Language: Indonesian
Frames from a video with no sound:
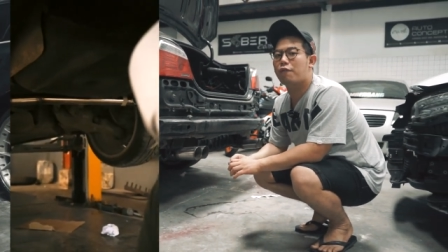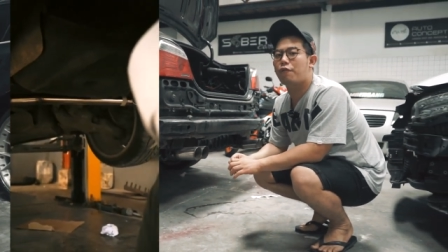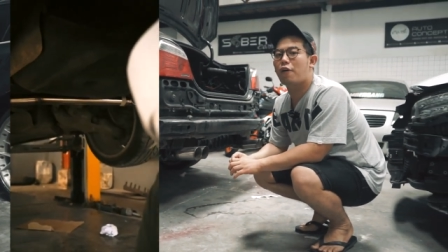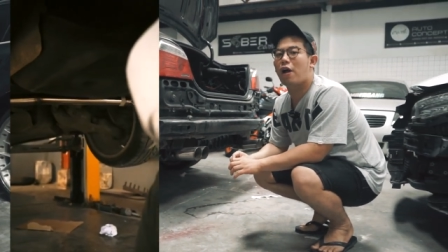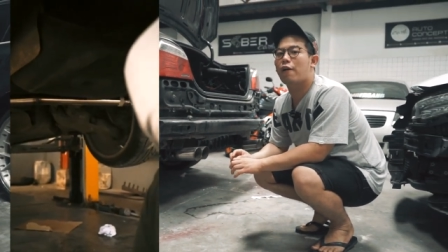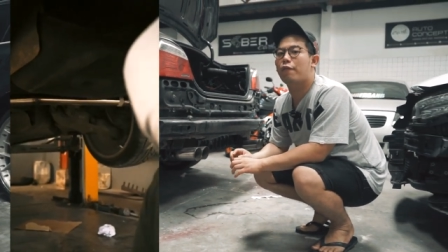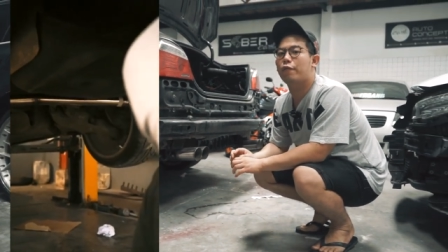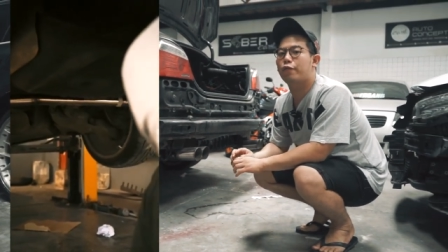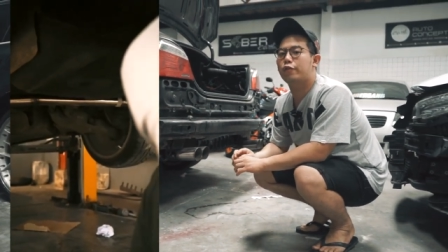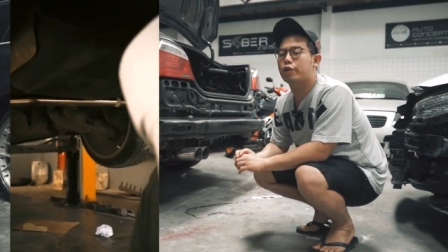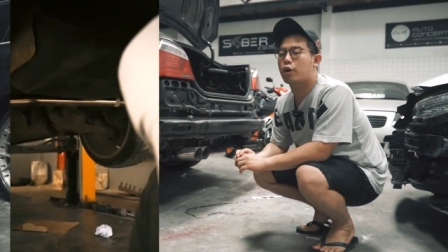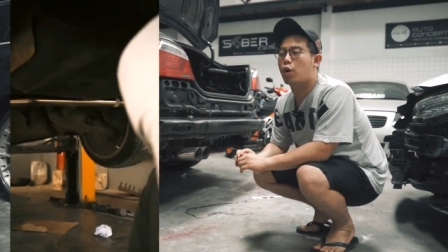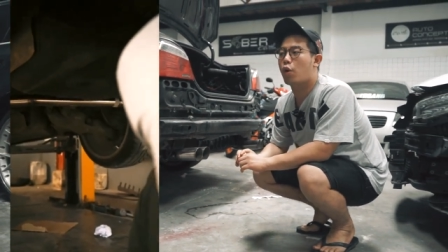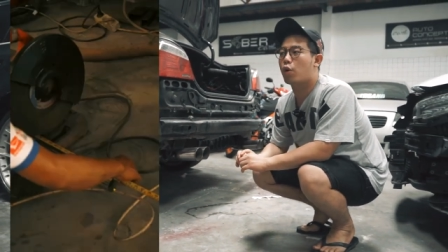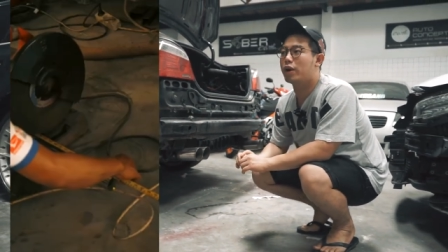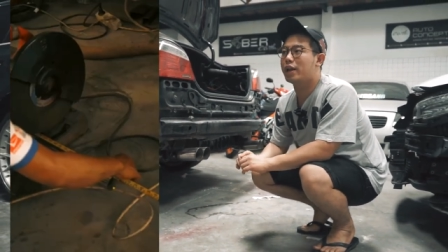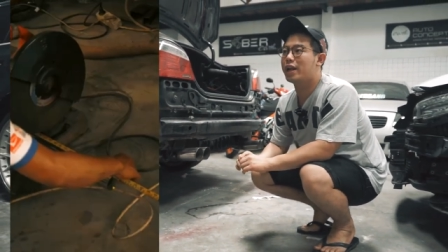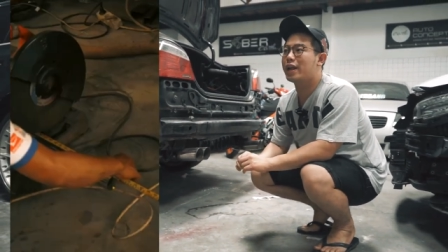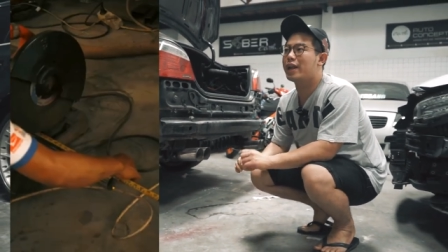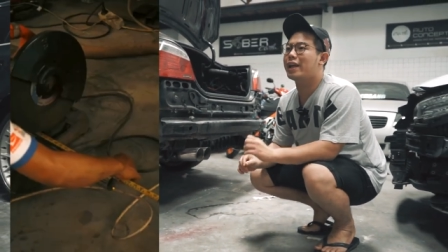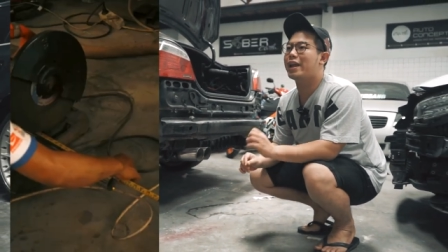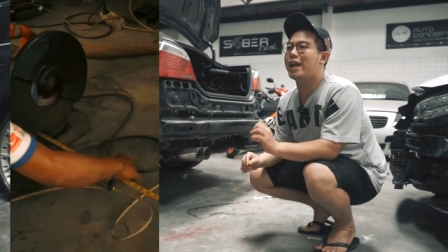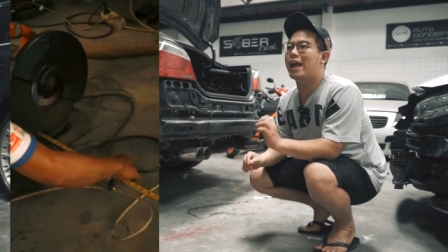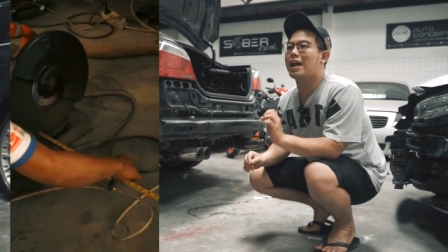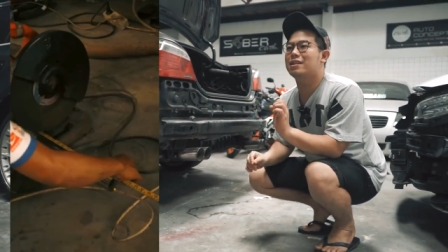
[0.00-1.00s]

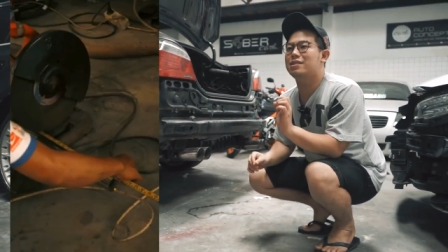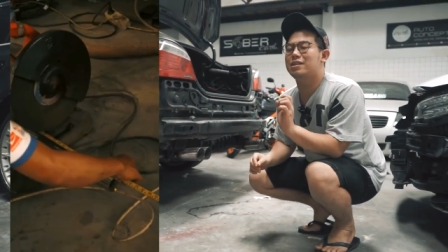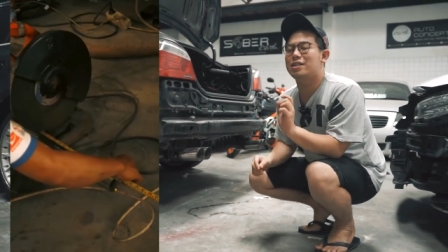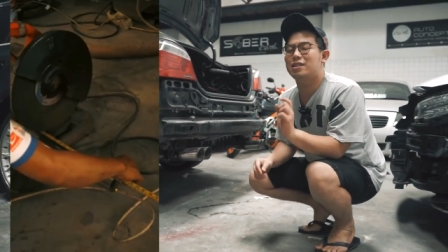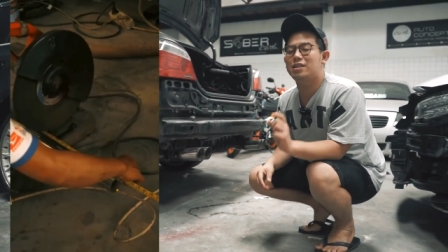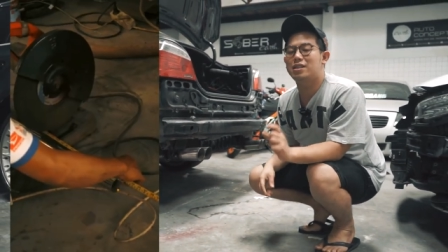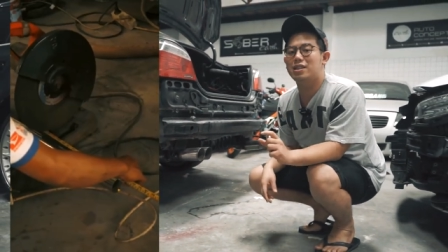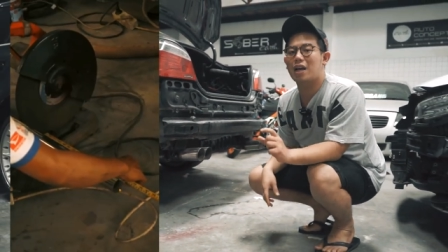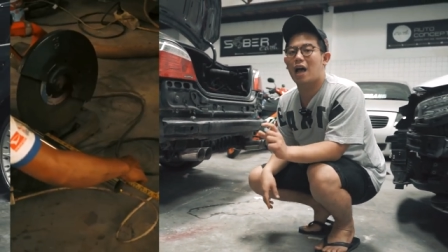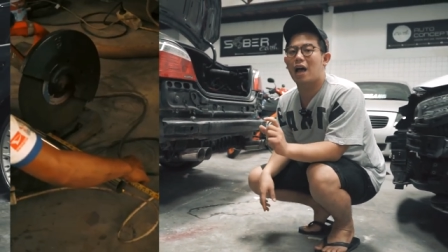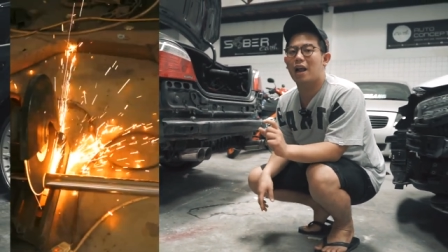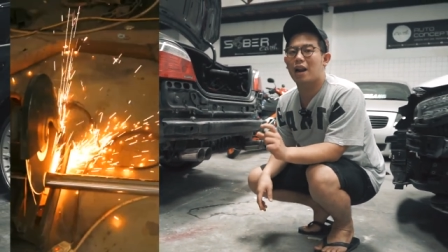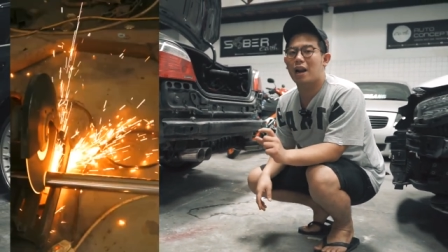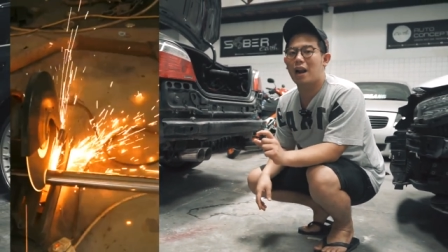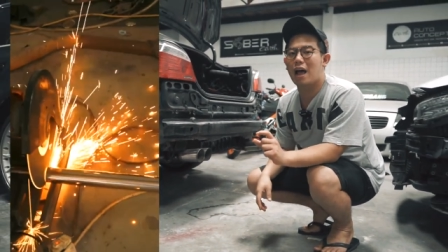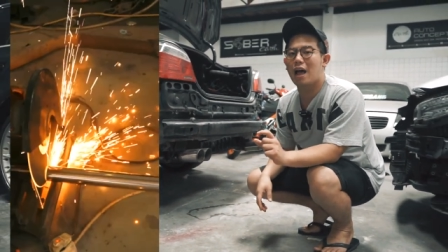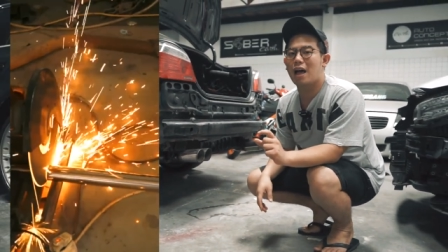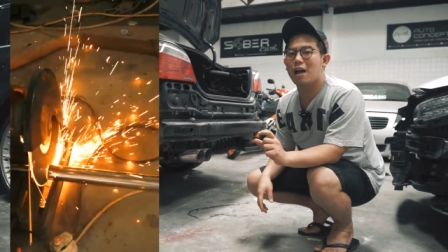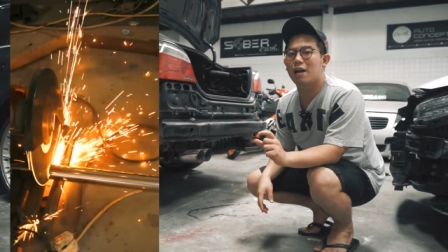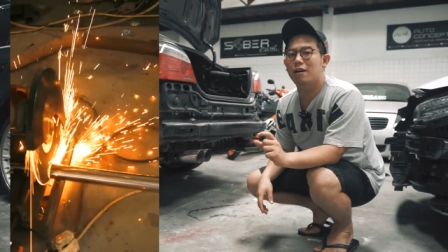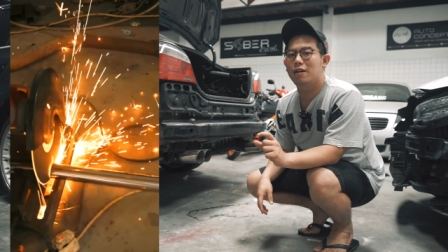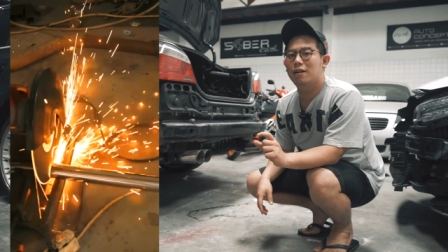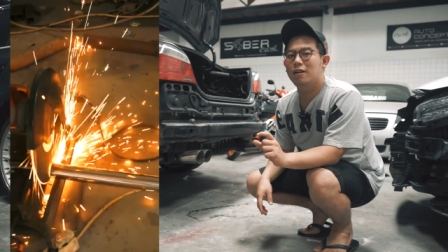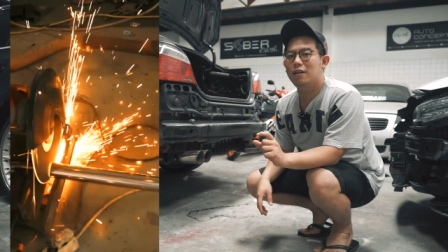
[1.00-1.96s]
valvetronik yang secara